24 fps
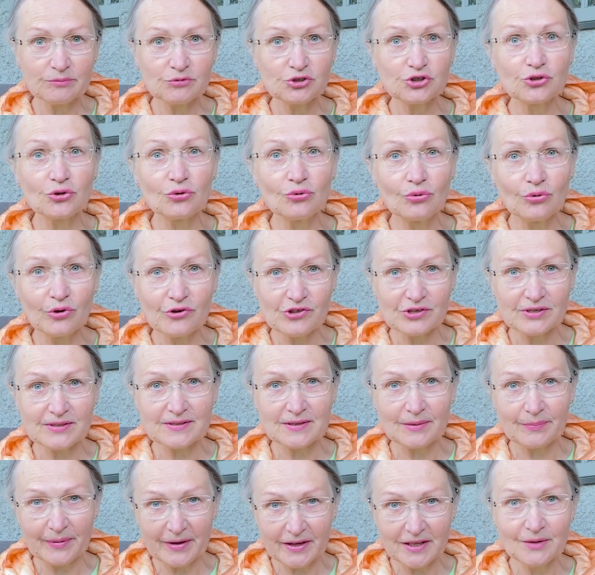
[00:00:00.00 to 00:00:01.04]
что
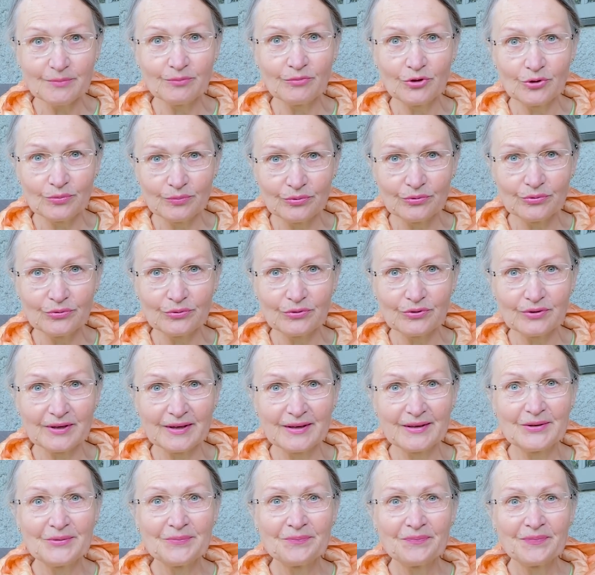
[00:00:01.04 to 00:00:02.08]
хочется, поэтому и будут.
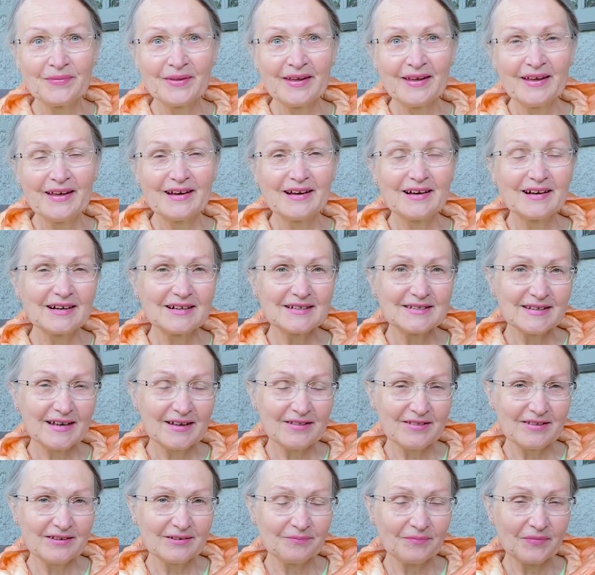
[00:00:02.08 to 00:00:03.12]
А,
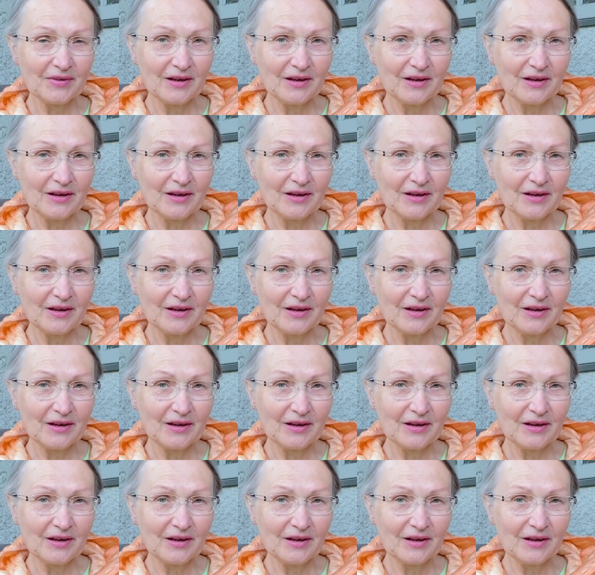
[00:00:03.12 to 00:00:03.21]
кстати,